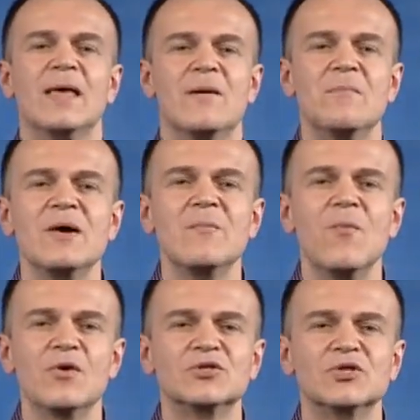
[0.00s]
мы
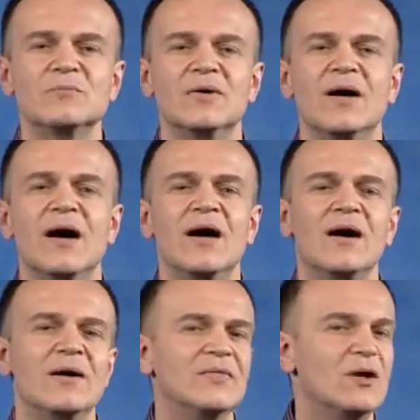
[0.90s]
можем
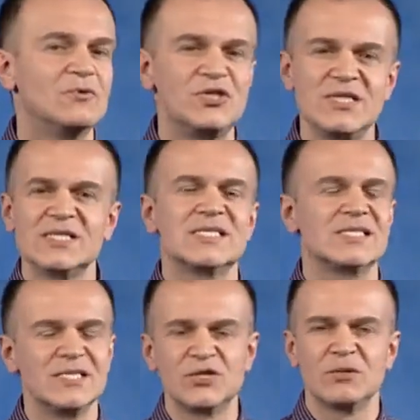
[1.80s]
а, научиться
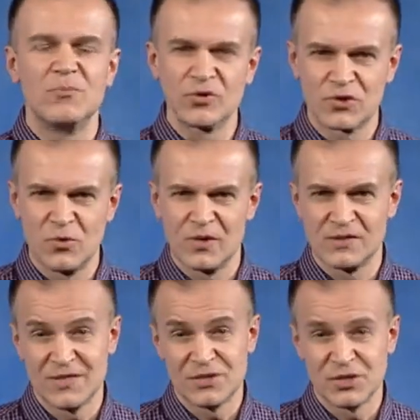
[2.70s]
слышать Божий
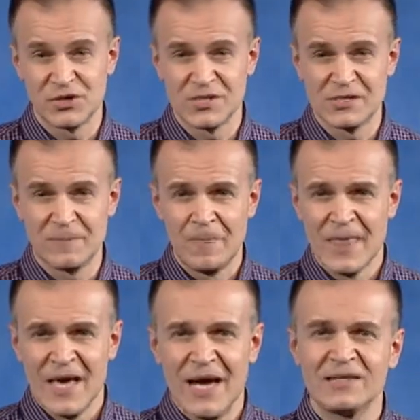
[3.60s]
голос в нашей жизни.
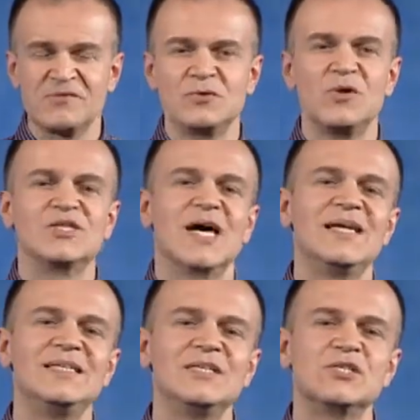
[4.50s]
Это всего лишь
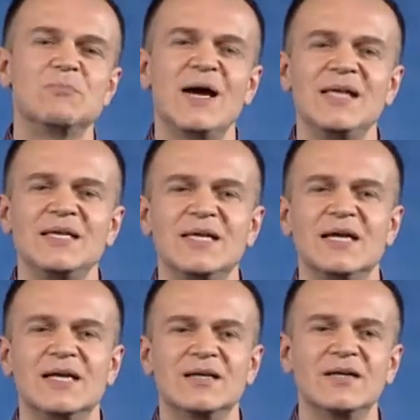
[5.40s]
один из
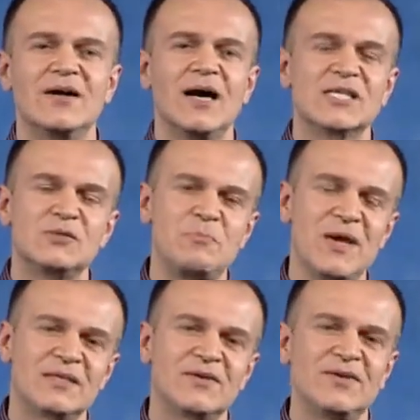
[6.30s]
маленьких
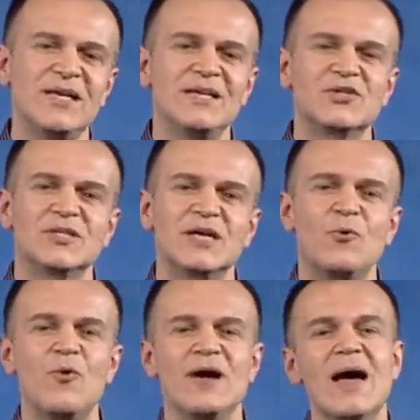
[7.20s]
аспектов или же
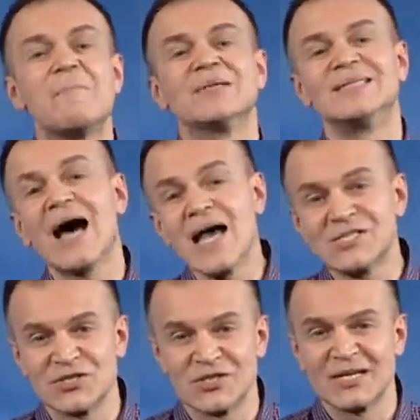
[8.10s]
такой
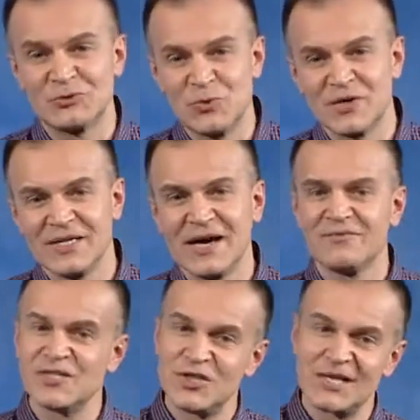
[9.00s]
appetizer, который я
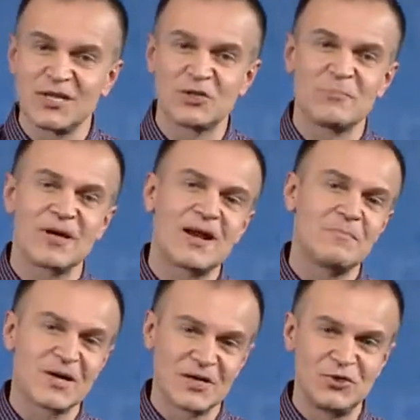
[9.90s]
в начале нашей
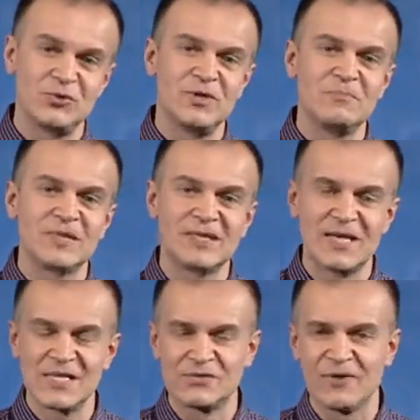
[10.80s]
программы хочу именно
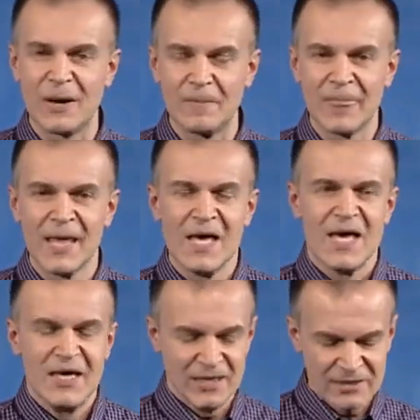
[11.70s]
дать вам.
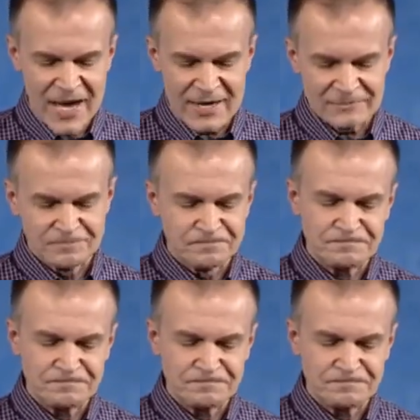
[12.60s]
Итак,